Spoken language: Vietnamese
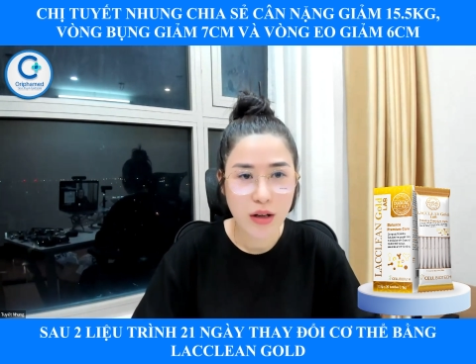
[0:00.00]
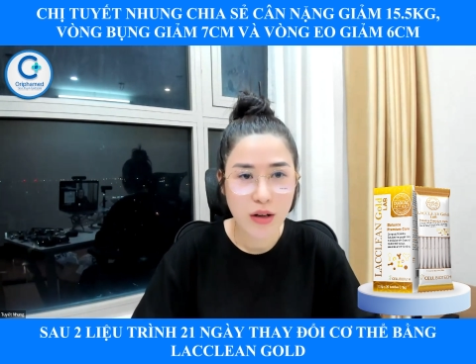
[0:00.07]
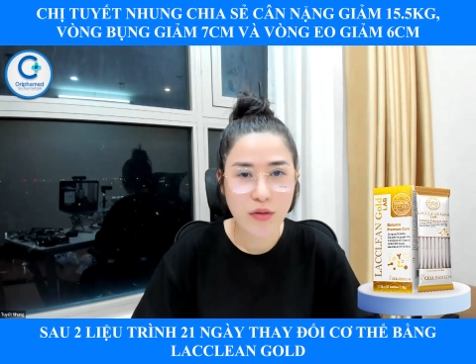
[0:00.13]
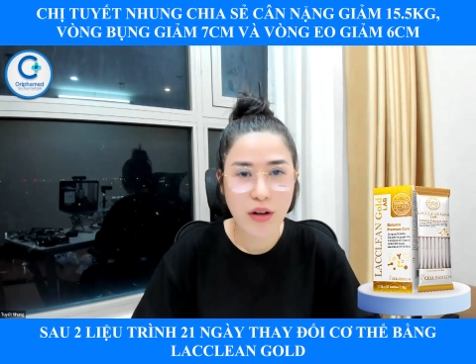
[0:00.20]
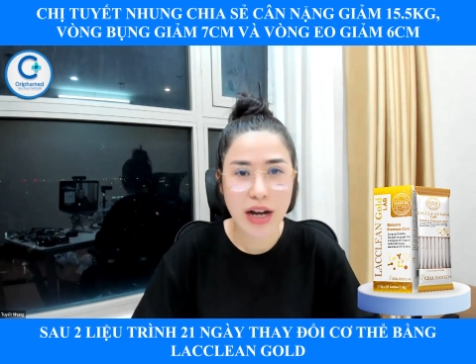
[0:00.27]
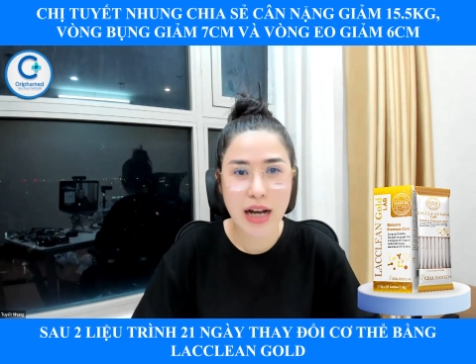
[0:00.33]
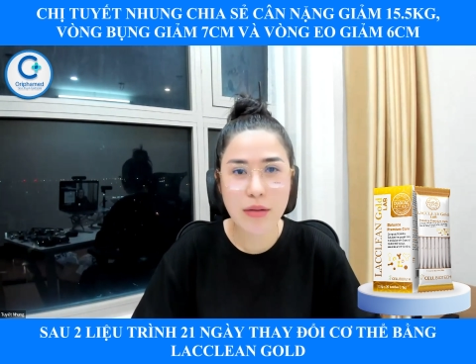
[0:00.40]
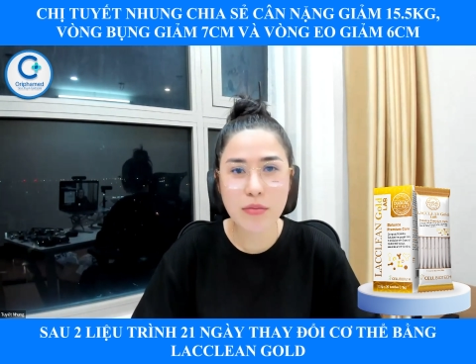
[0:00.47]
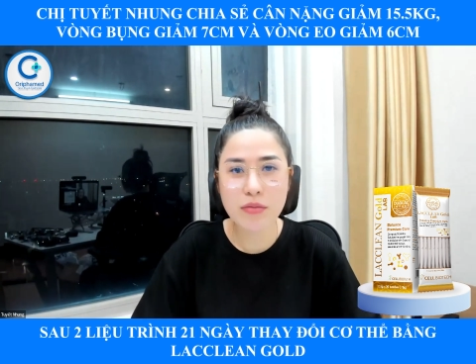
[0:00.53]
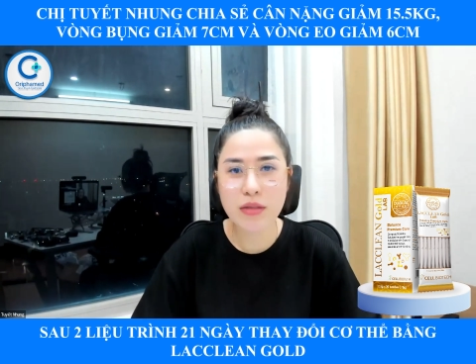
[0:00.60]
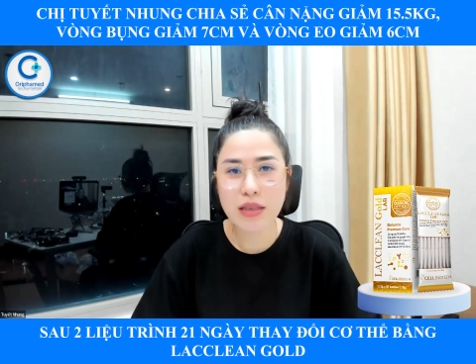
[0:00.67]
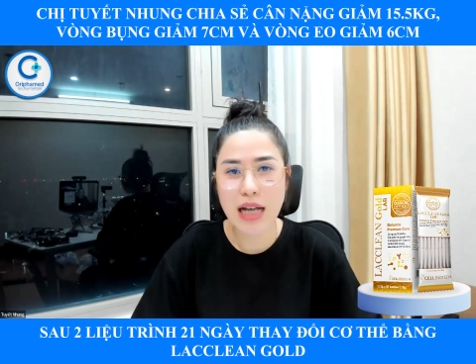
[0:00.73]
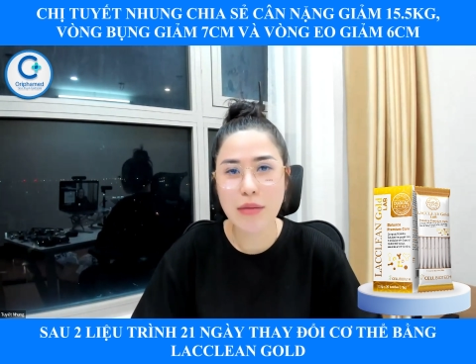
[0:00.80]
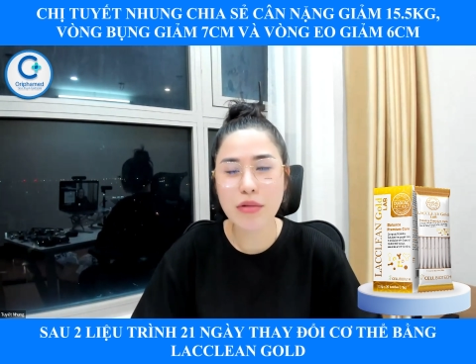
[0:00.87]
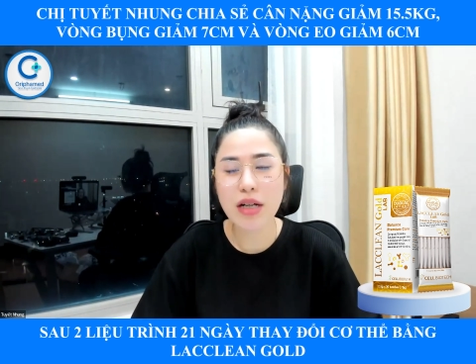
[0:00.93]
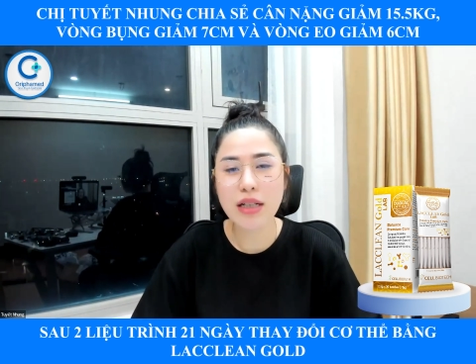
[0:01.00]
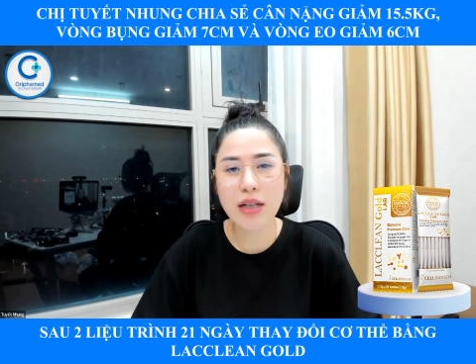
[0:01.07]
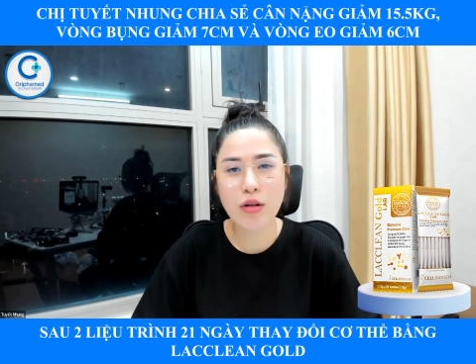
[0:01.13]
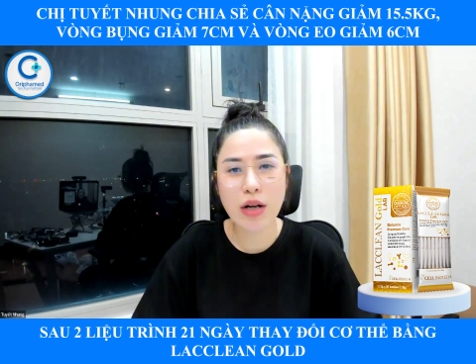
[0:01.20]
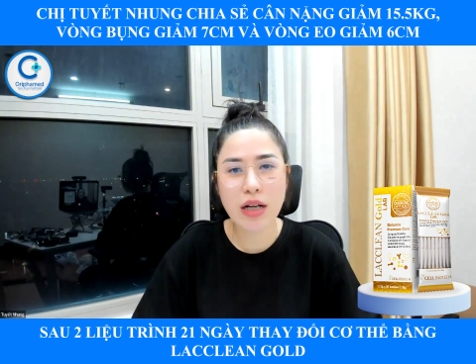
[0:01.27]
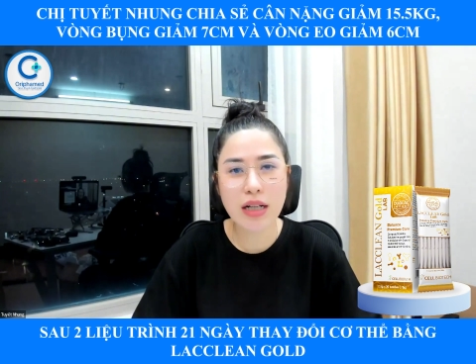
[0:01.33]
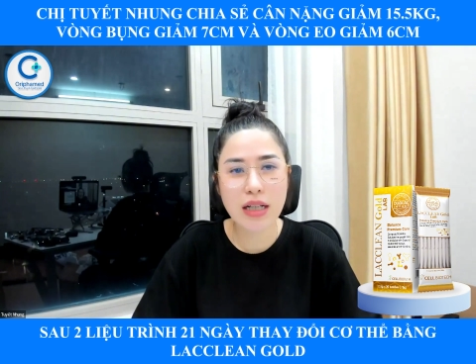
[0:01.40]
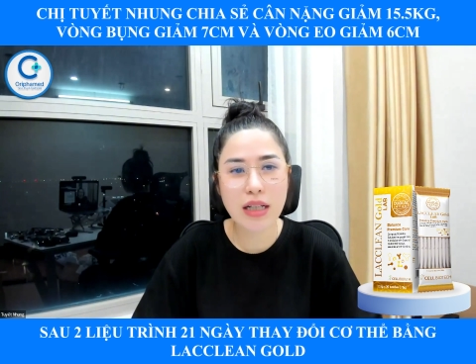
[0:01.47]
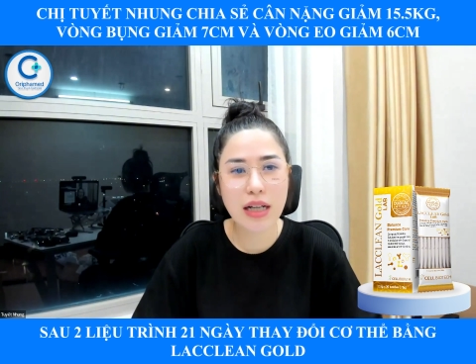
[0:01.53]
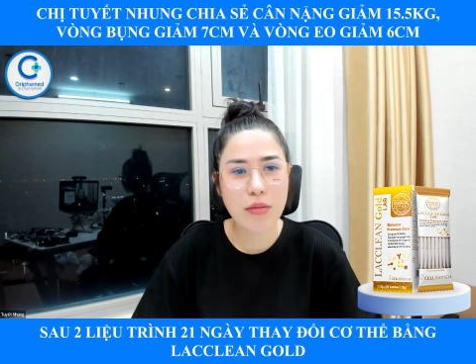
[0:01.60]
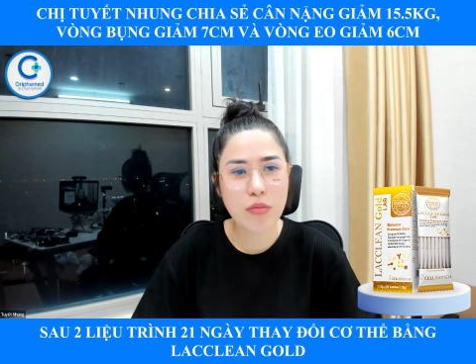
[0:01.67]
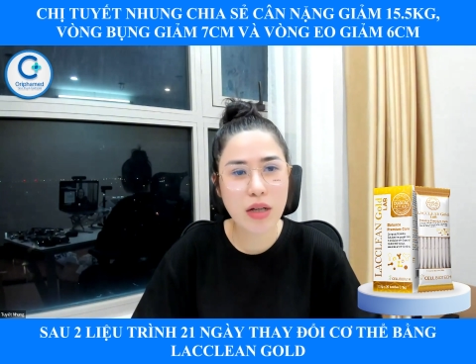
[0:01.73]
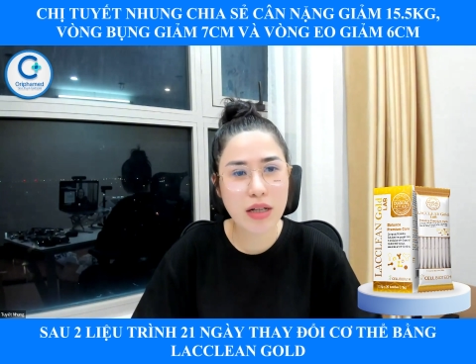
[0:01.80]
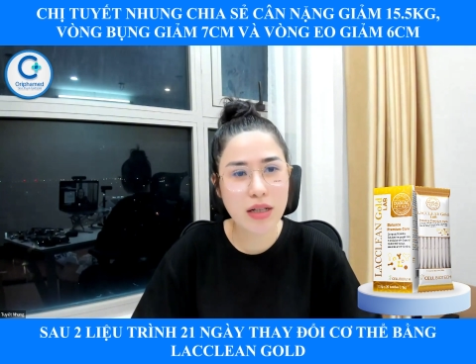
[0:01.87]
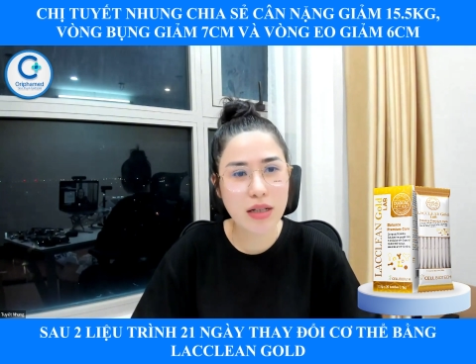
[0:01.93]
Và em giảm cân theo cách đấy thì
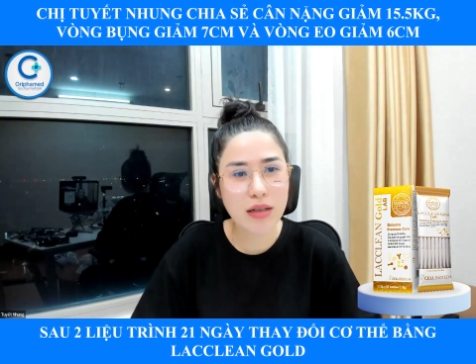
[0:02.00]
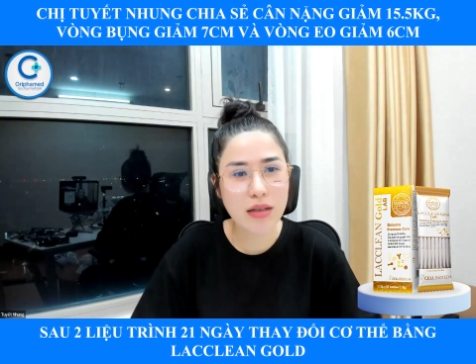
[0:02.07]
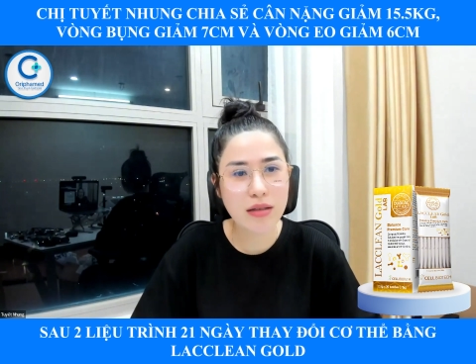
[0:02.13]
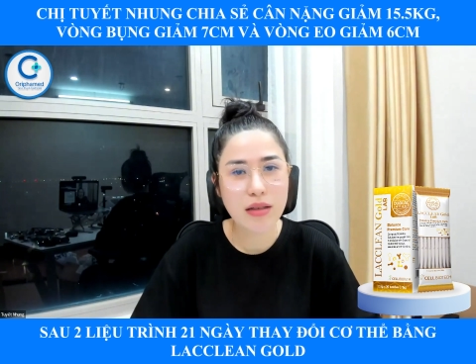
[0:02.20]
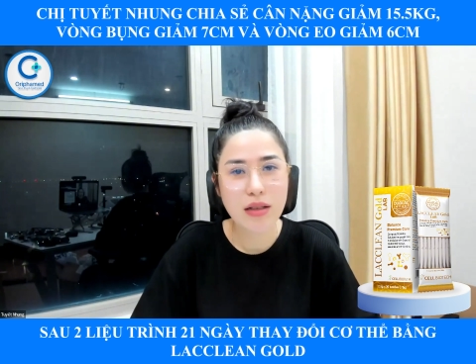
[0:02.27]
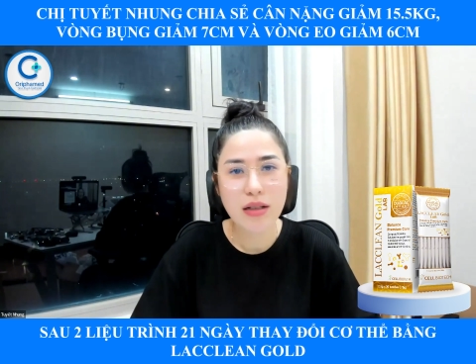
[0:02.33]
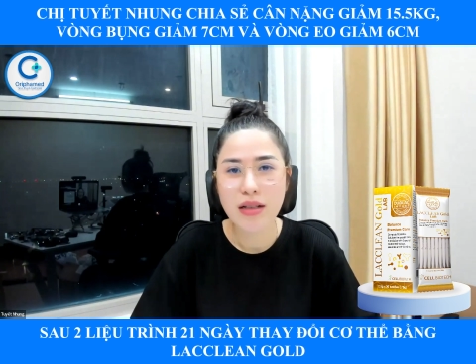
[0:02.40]
em thấy